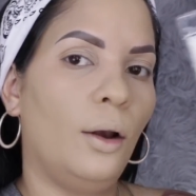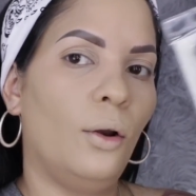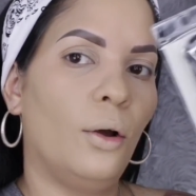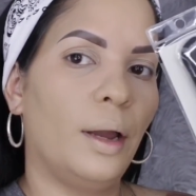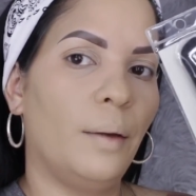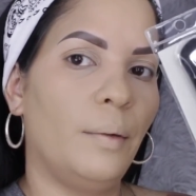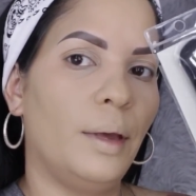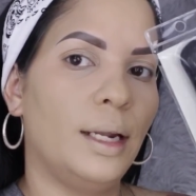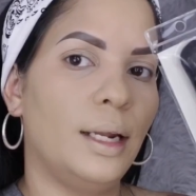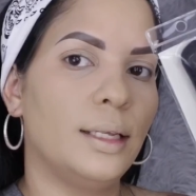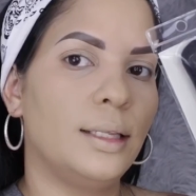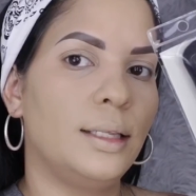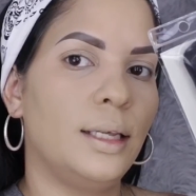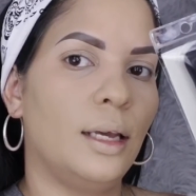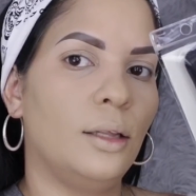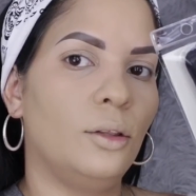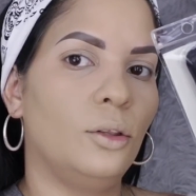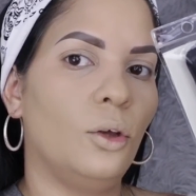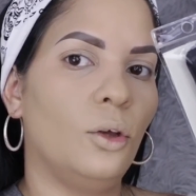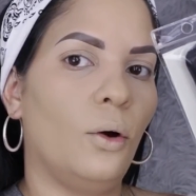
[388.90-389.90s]
lo que viene
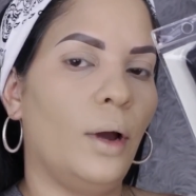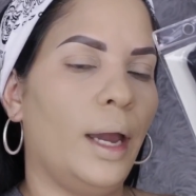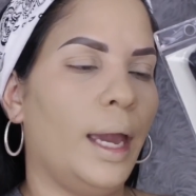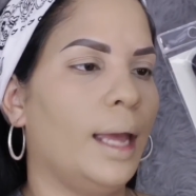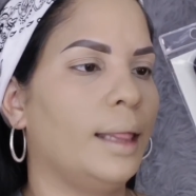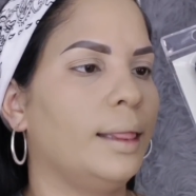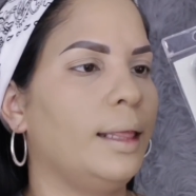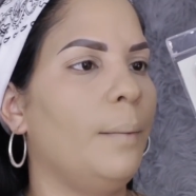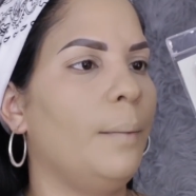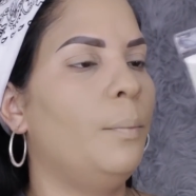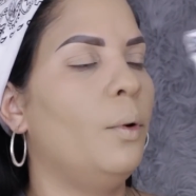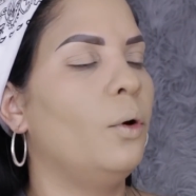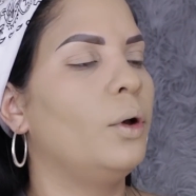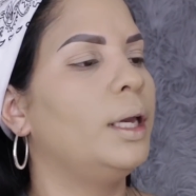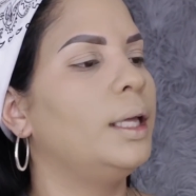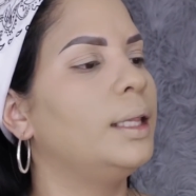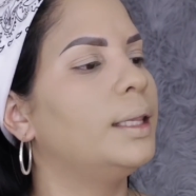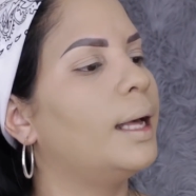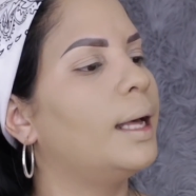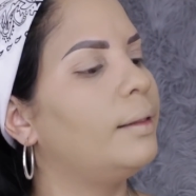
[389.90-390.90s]
siendo esta
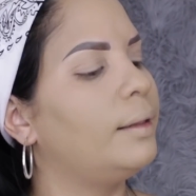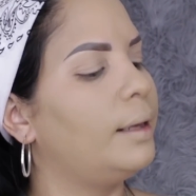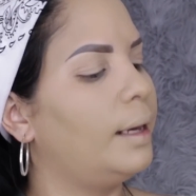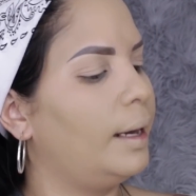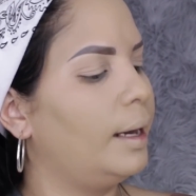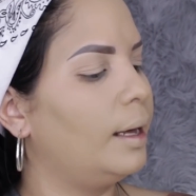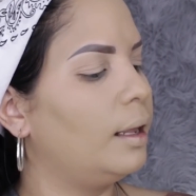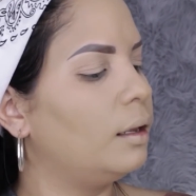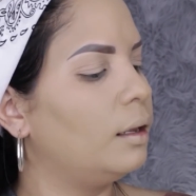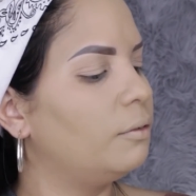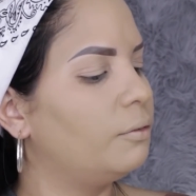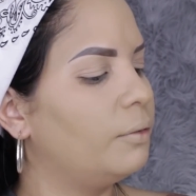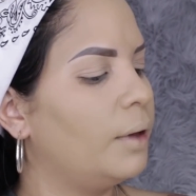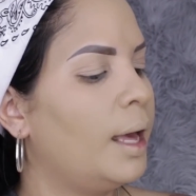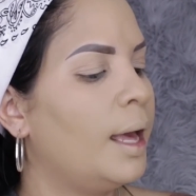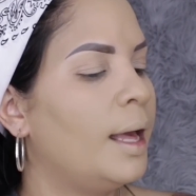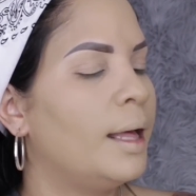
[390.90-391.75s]
esponjita de ELF.